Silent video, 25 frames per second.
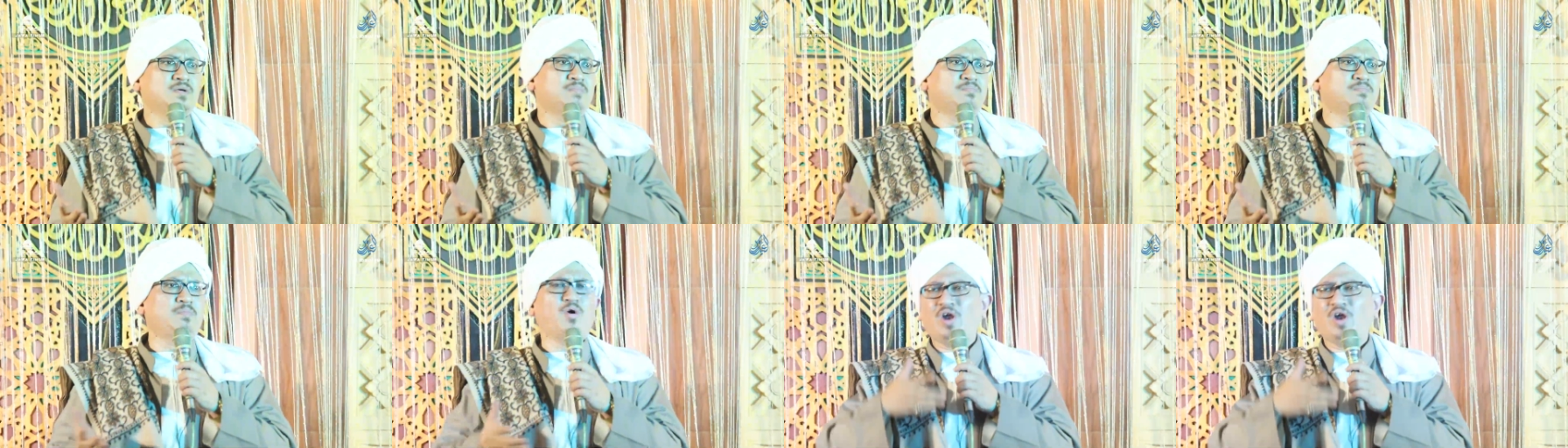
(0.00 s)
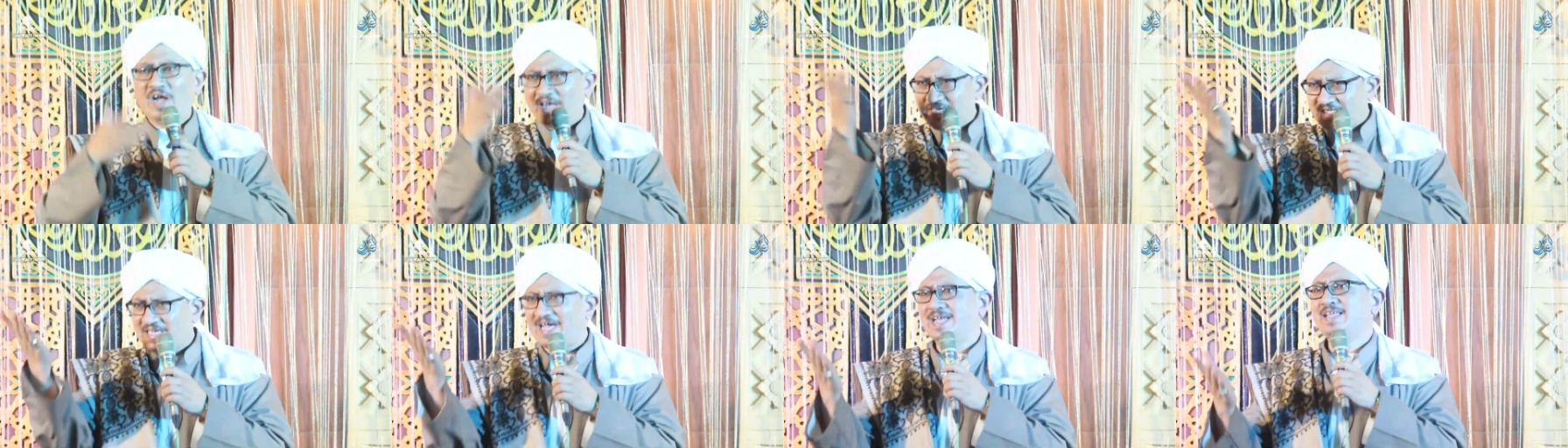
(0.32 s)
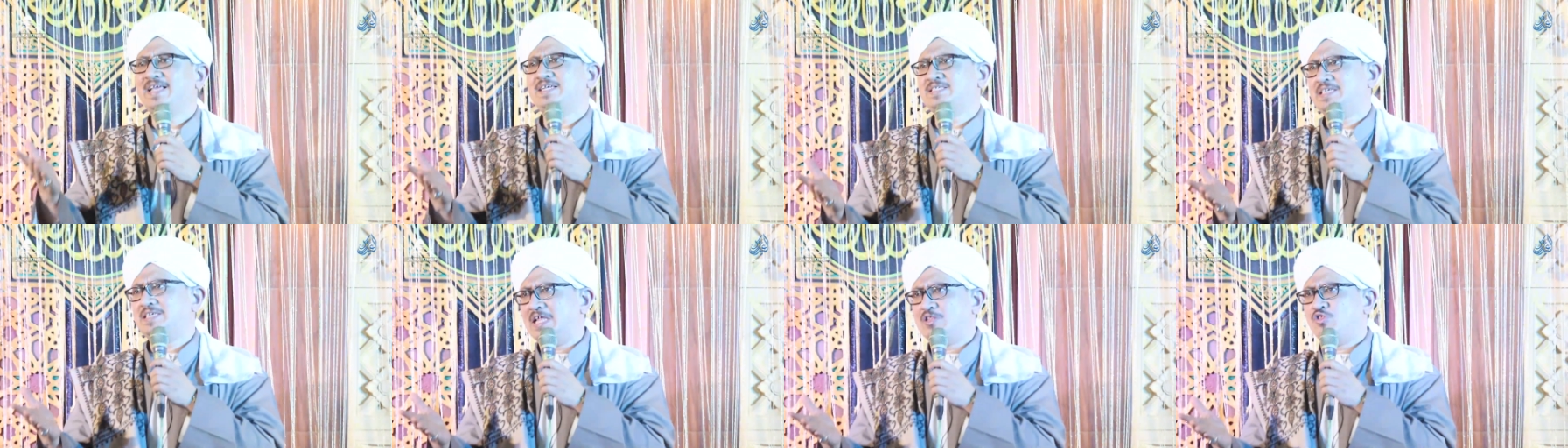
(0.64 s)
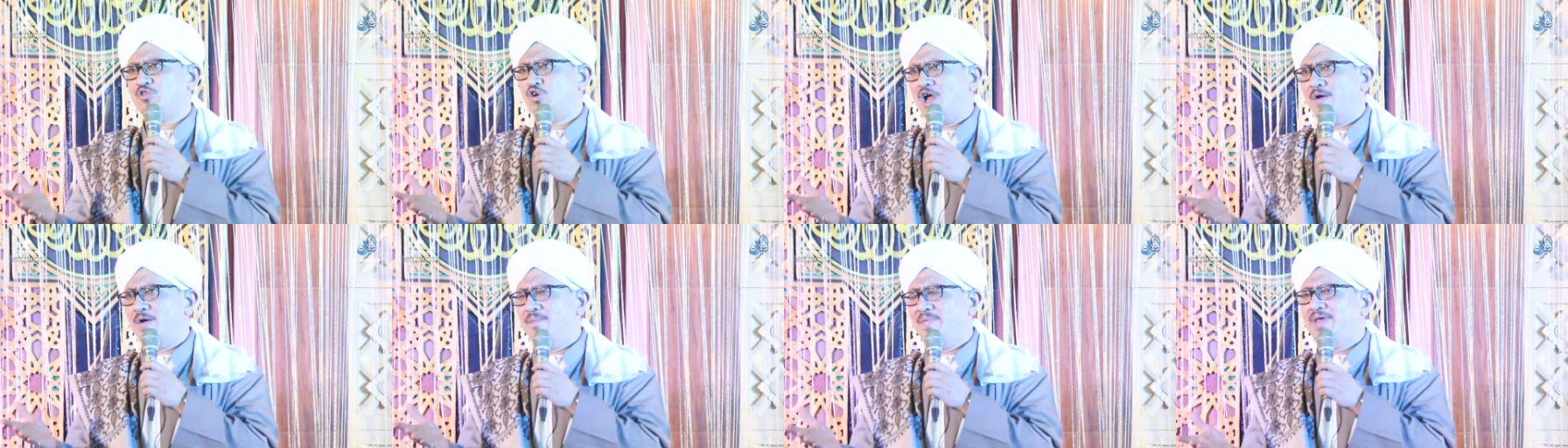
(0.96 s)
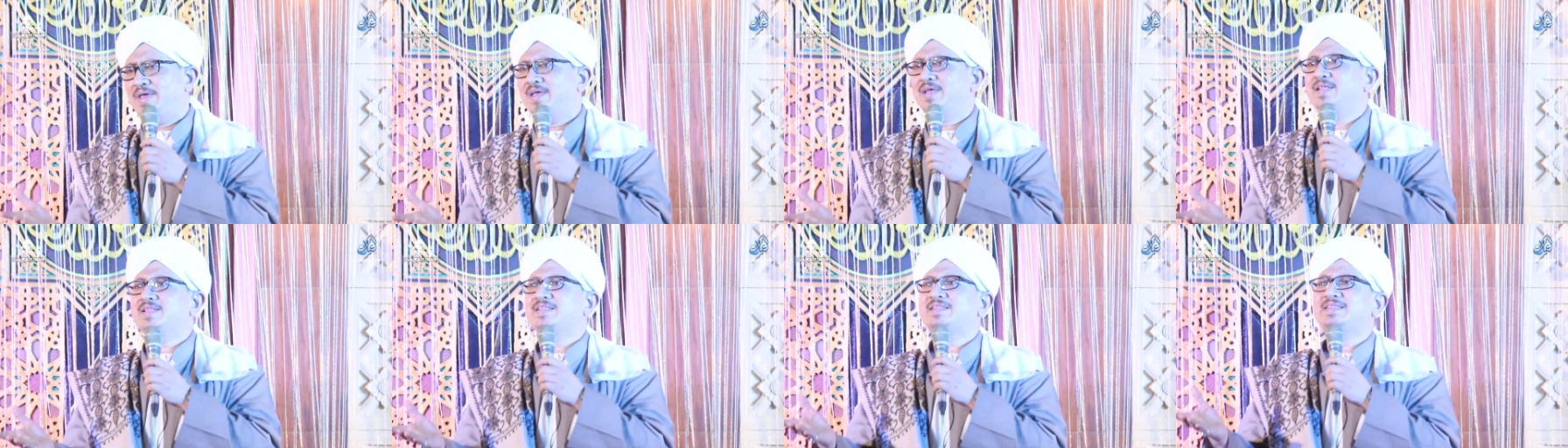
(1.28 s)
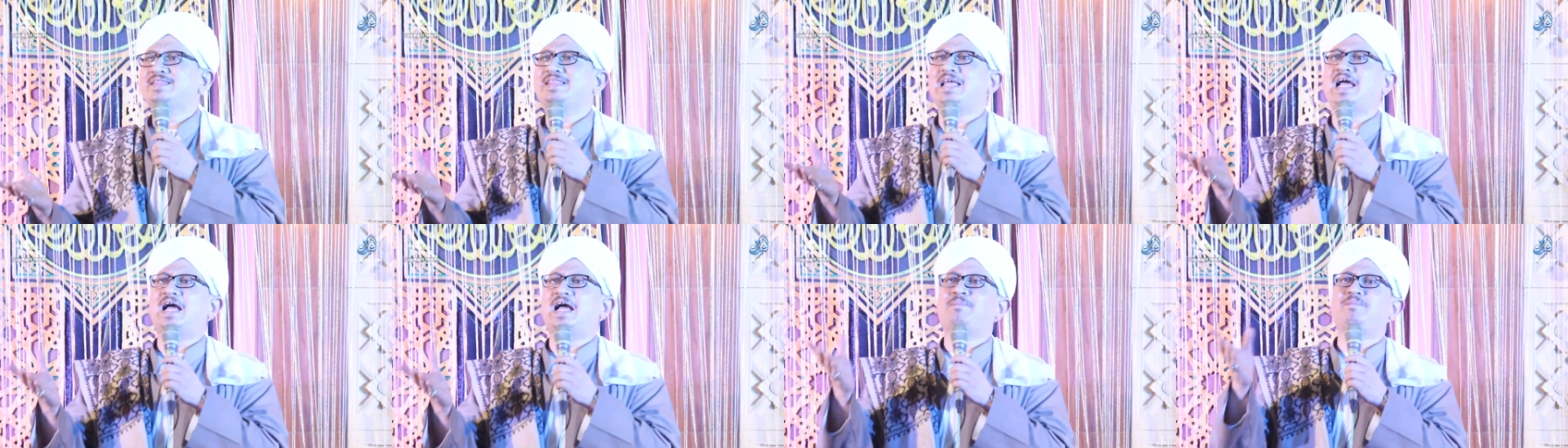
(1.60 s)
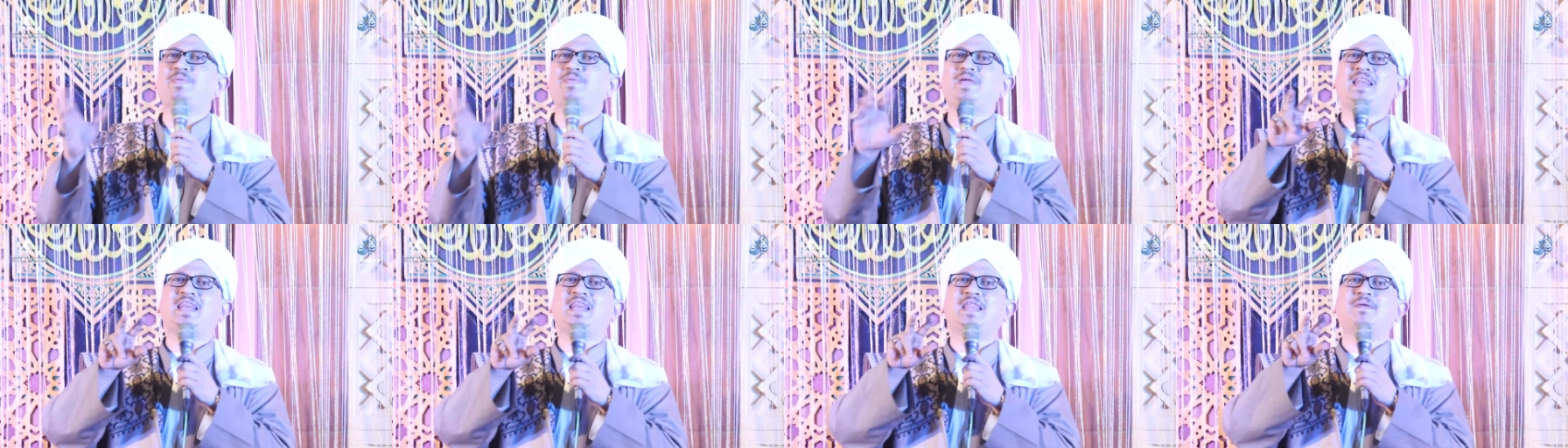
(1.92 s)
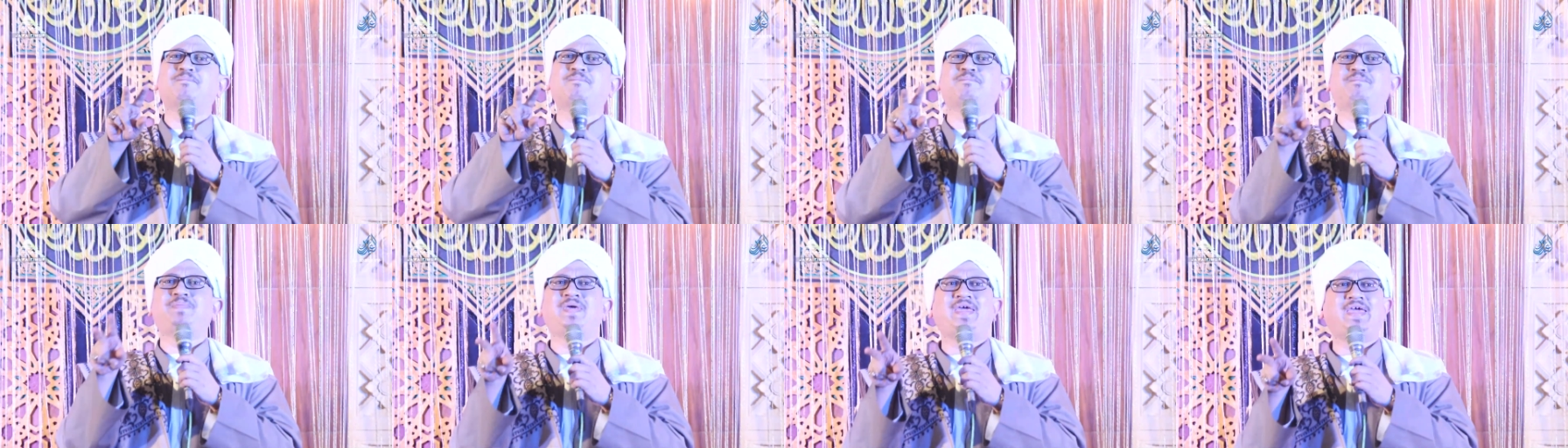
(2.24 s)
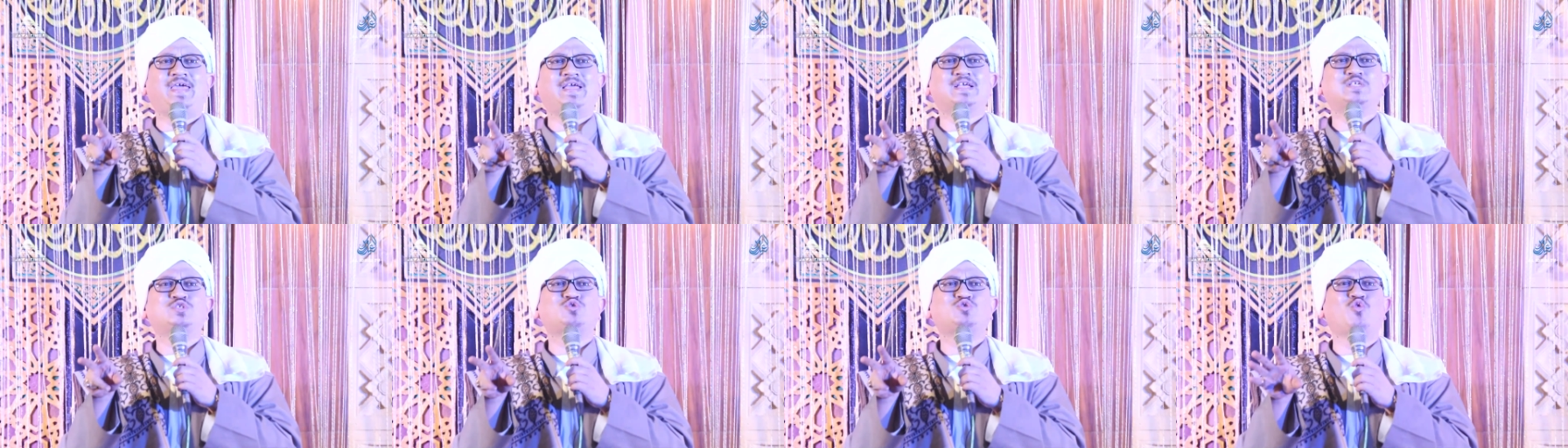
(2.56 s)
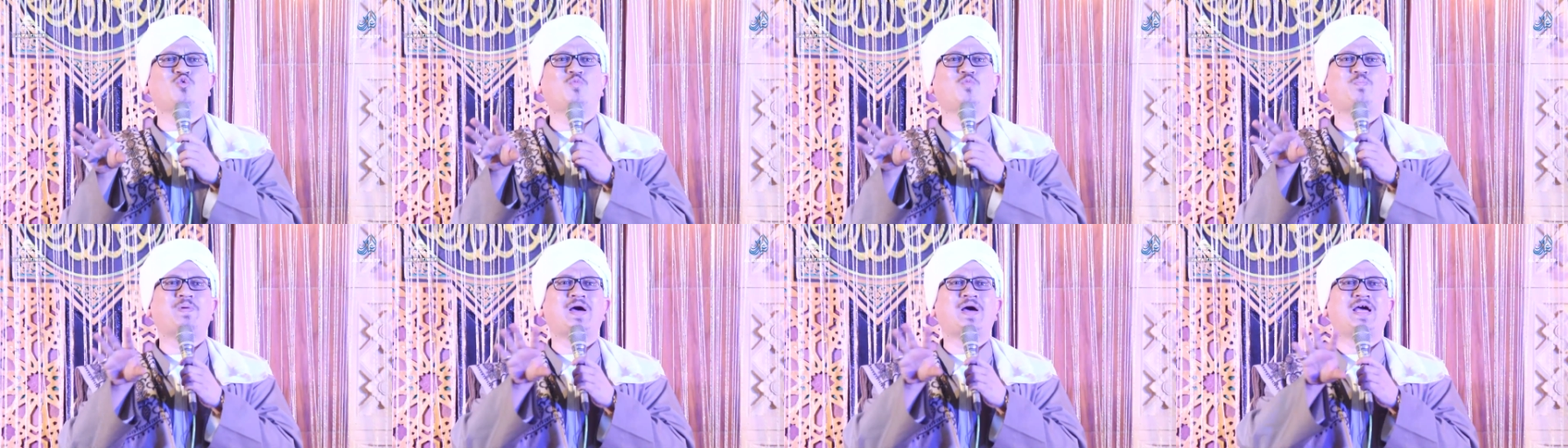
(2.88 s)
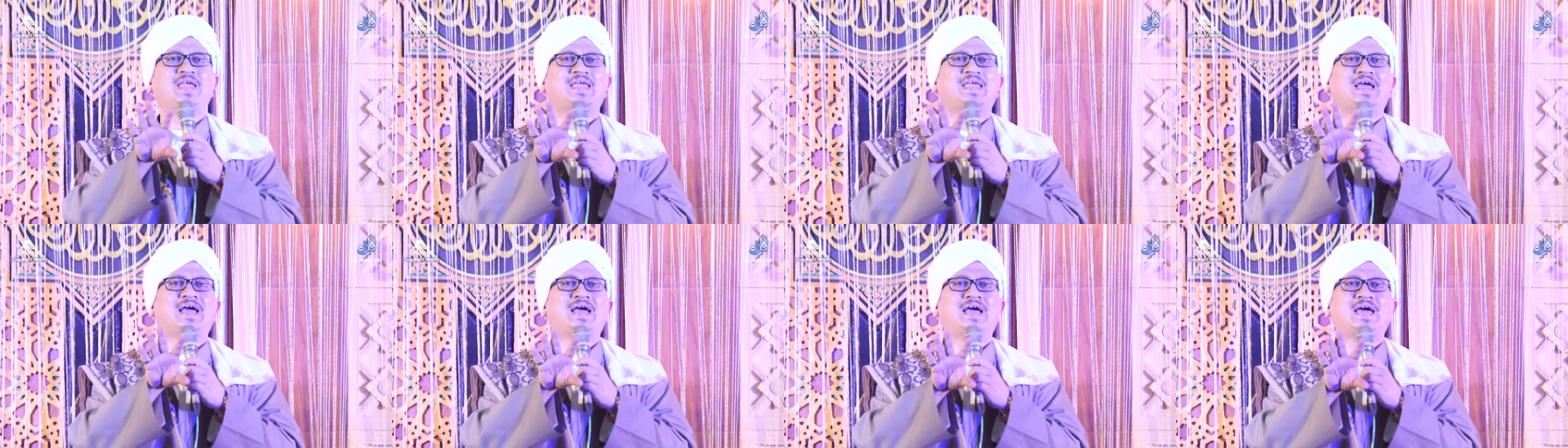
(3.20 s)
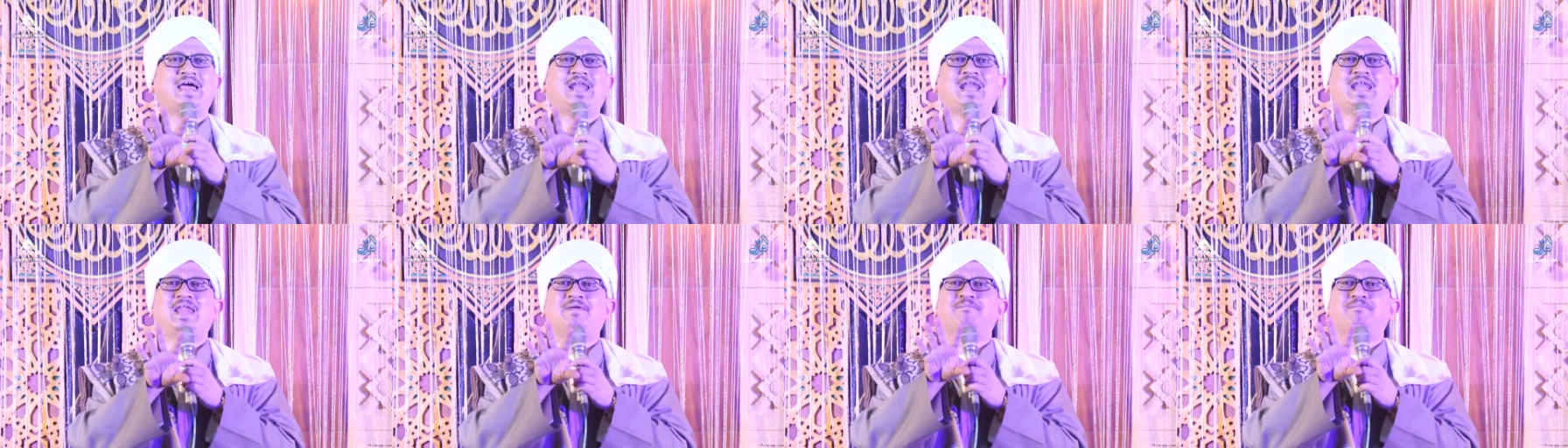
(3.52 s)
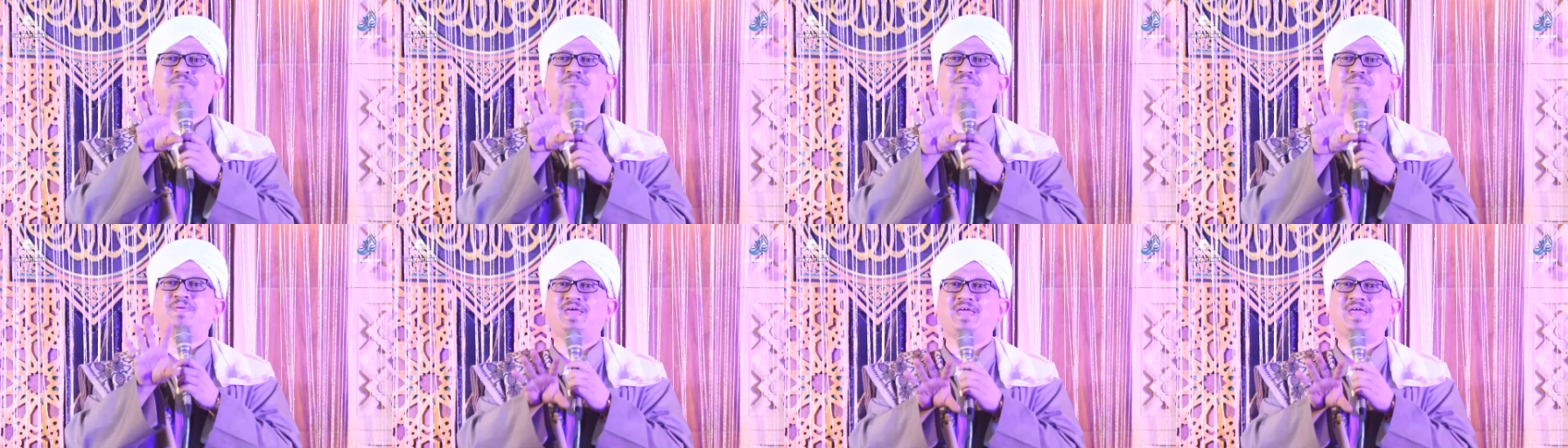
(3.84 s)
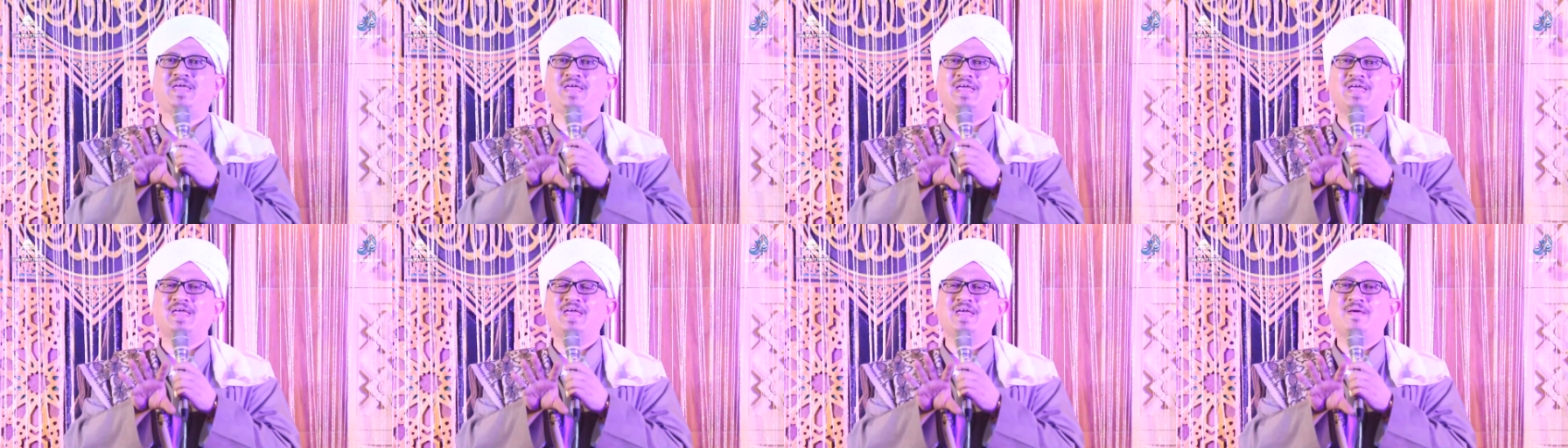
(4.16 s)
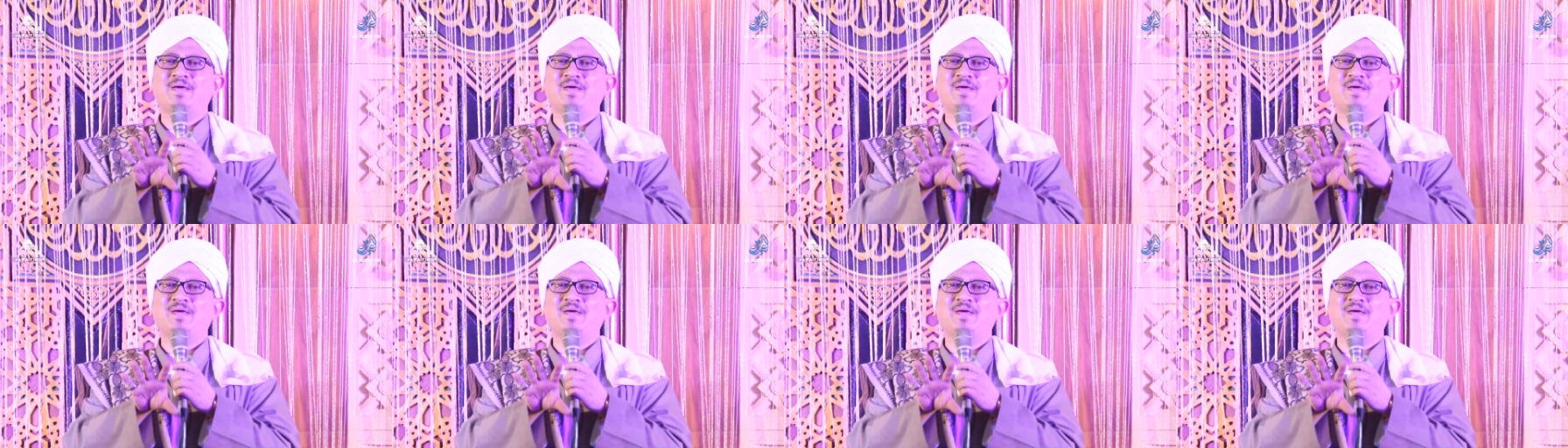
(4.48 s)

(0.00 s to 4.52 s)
Boleh saja silaturahmi, tapi lebih supaya lebih